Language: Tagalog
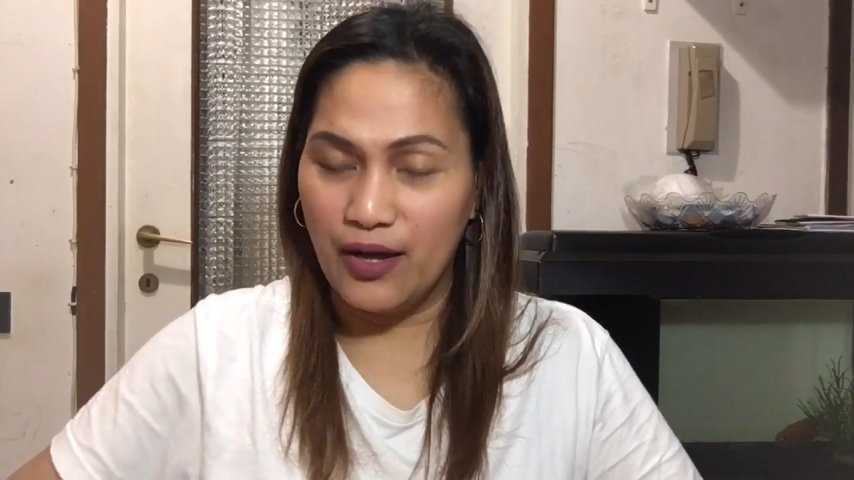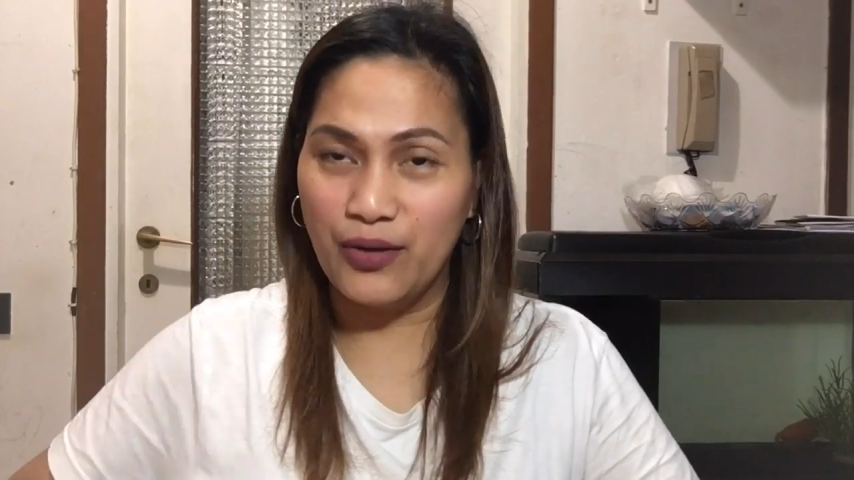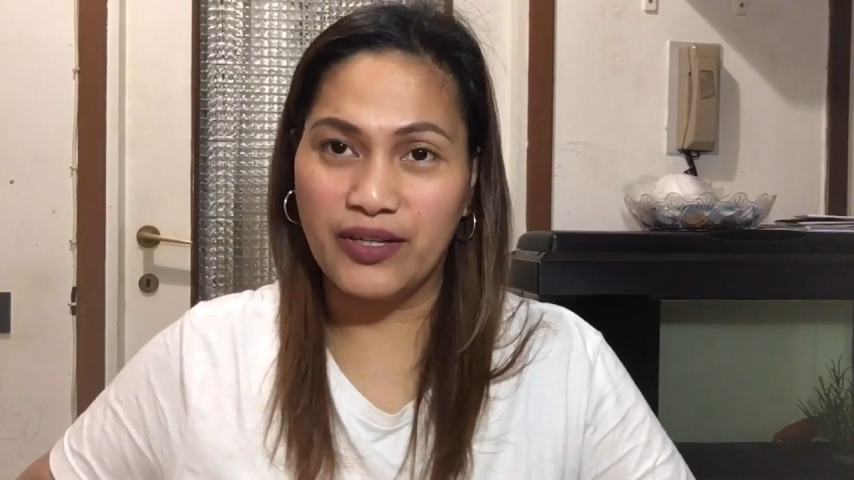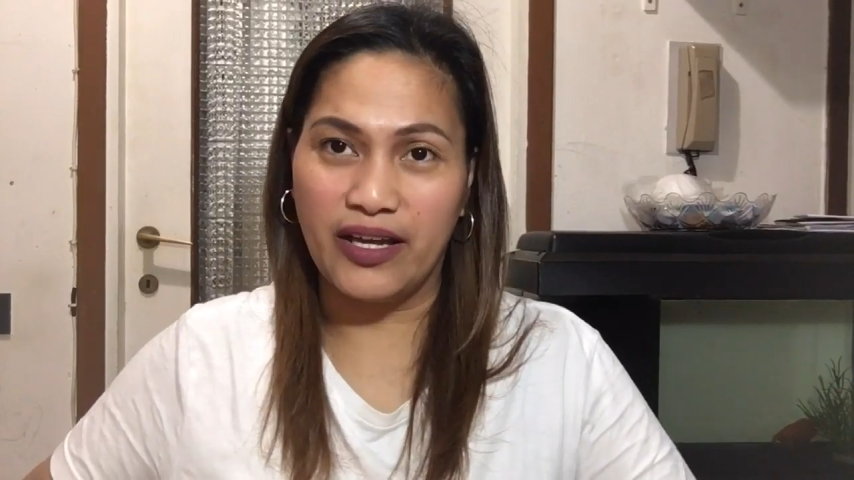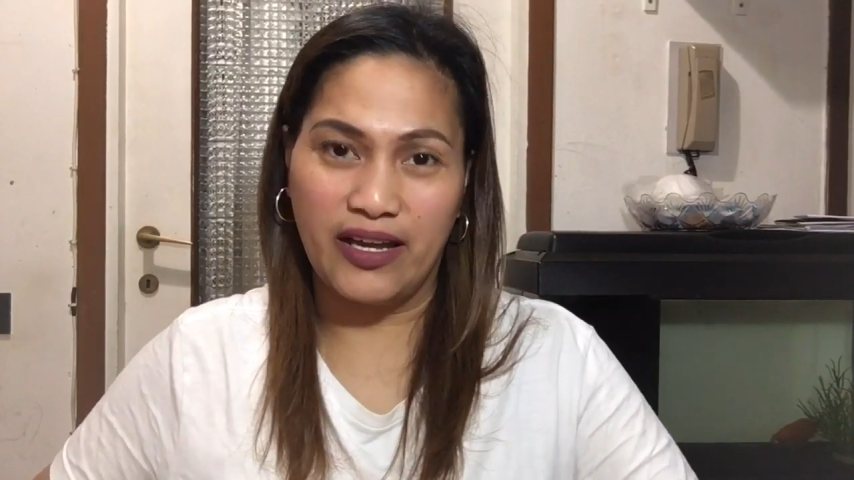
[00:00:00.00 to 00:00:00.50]

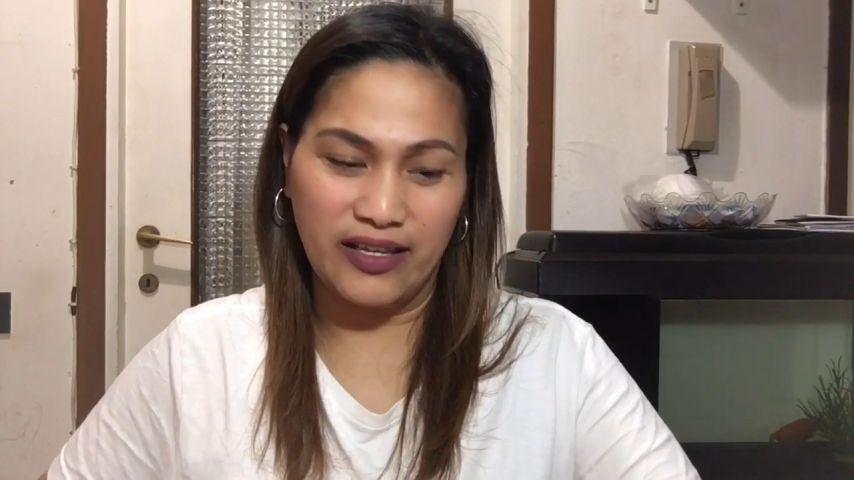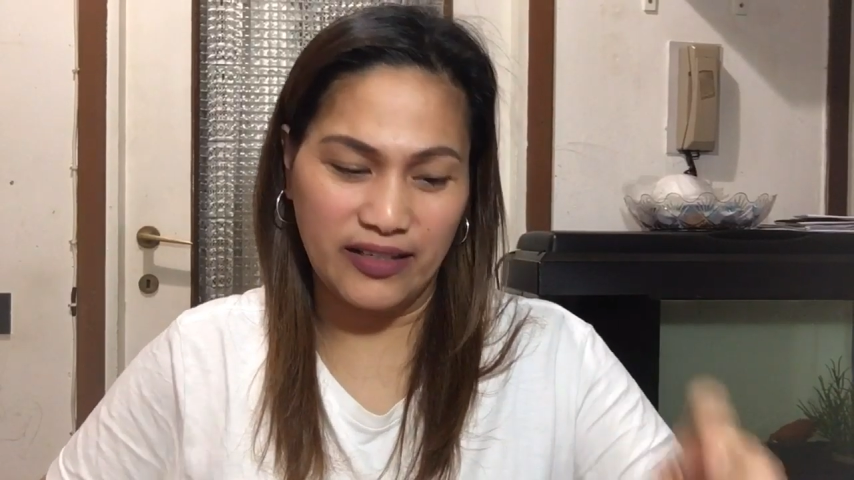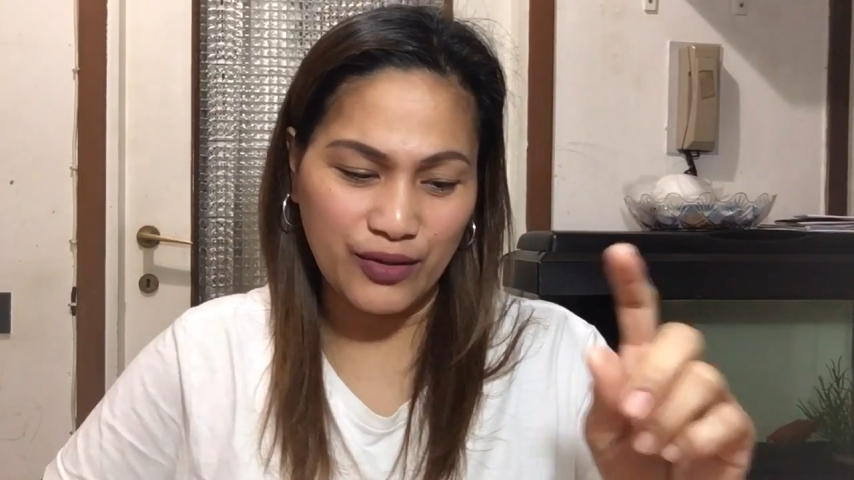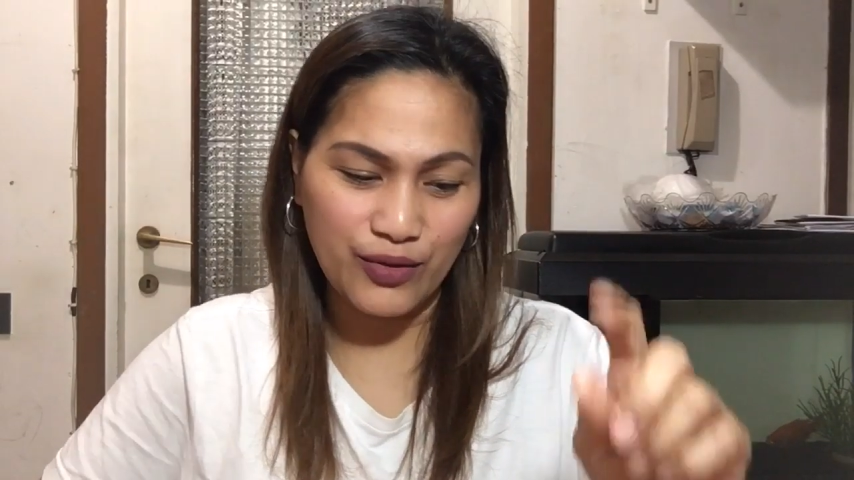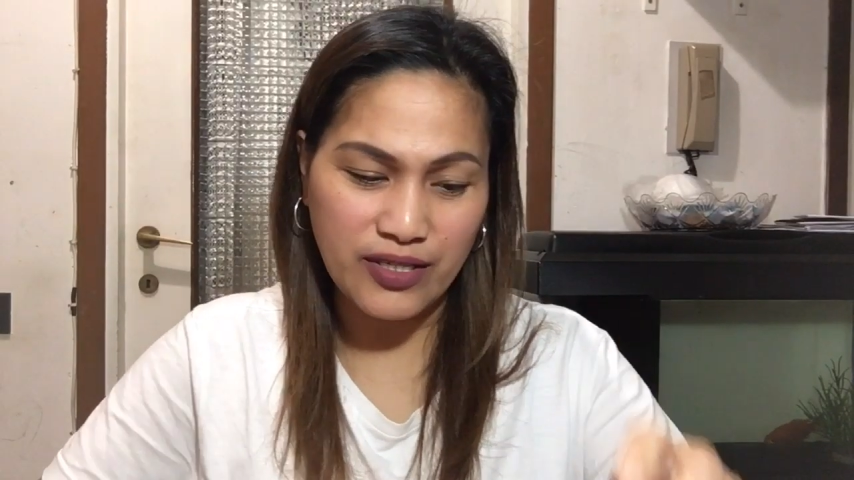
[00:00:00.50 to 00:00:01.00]
Okay.
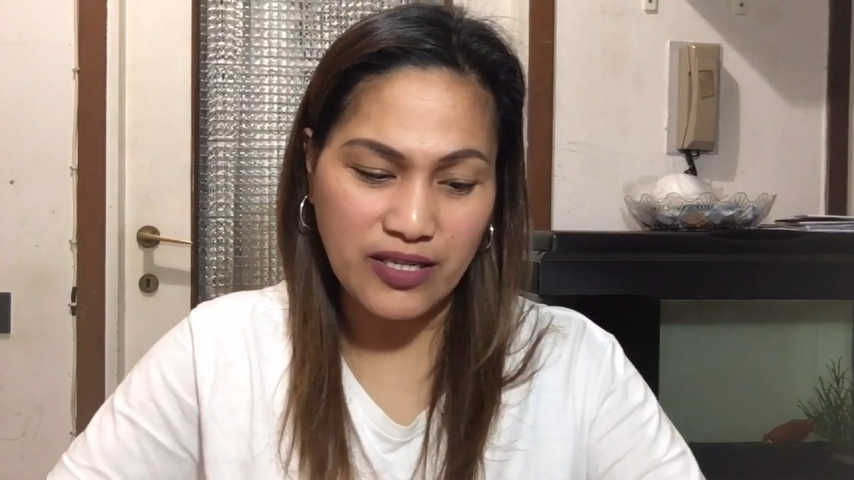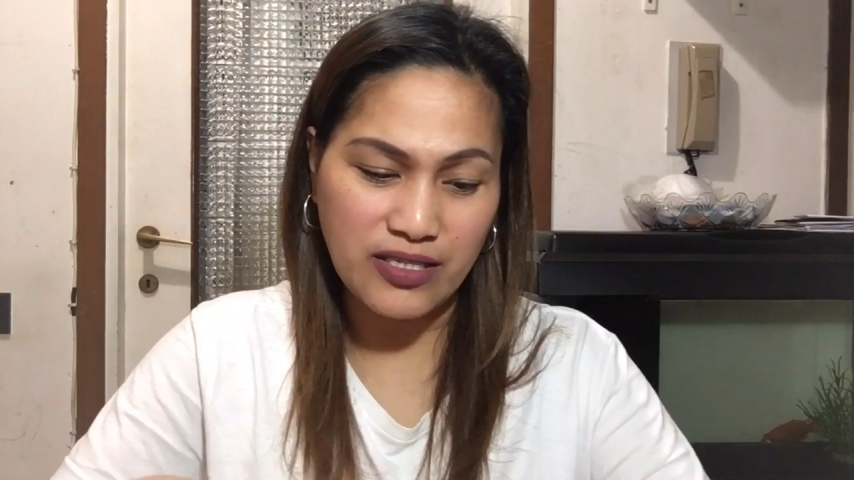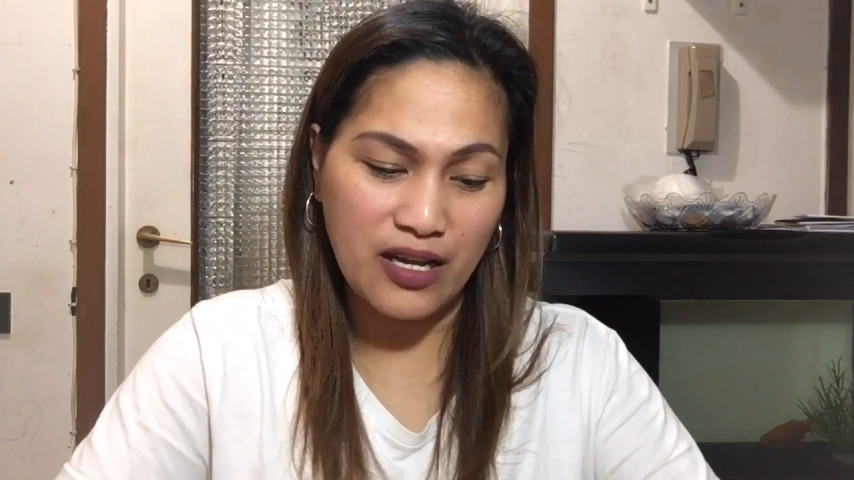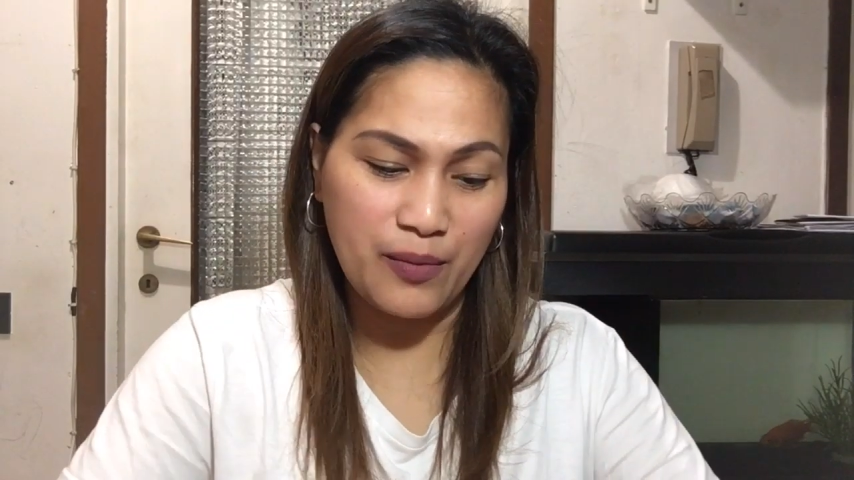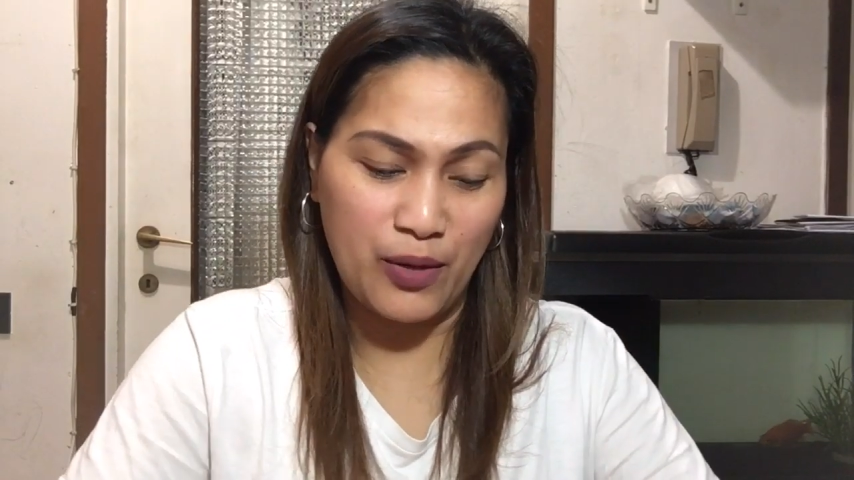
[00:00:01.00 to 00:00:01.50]
Dito sa isang